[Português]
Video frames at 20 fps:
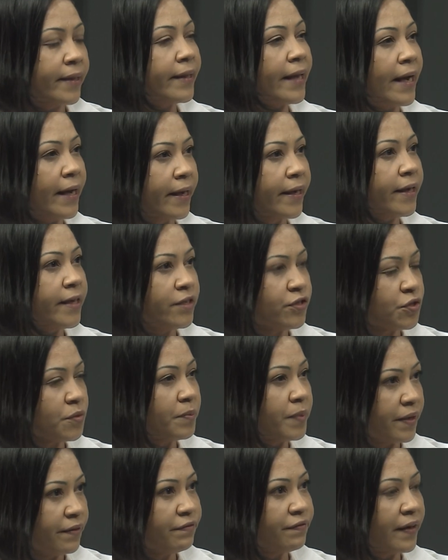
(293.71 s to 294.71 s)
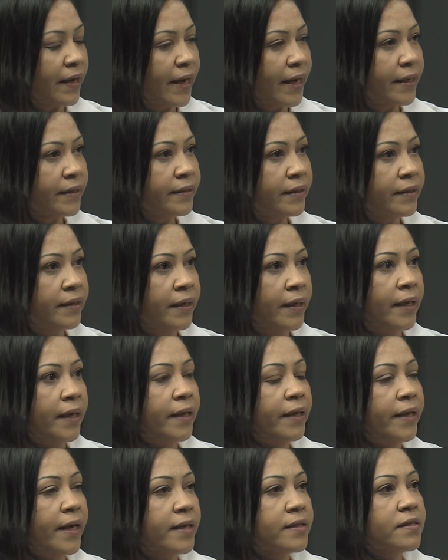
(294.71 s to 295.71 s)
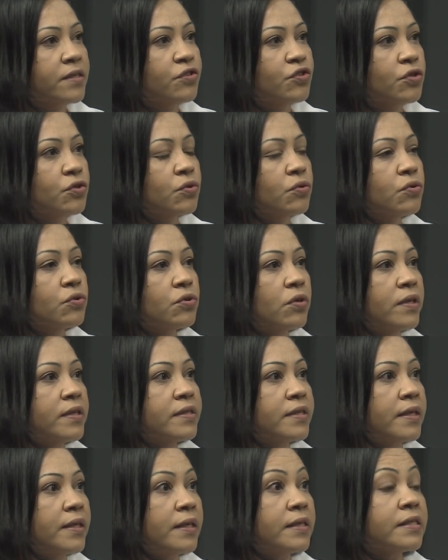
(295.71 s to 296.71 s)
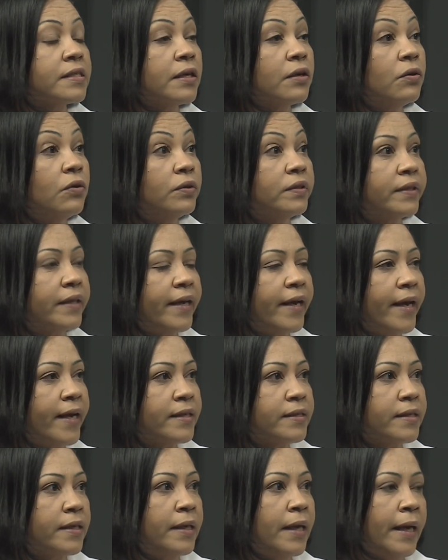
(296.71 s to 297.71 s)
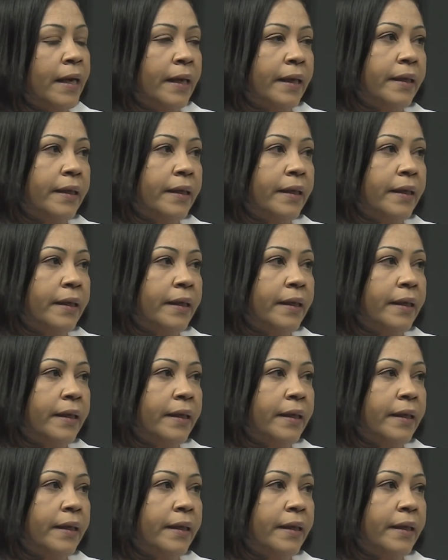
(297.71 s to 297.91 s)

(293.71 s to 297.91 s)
da rede privada e essas discussões elas acontecem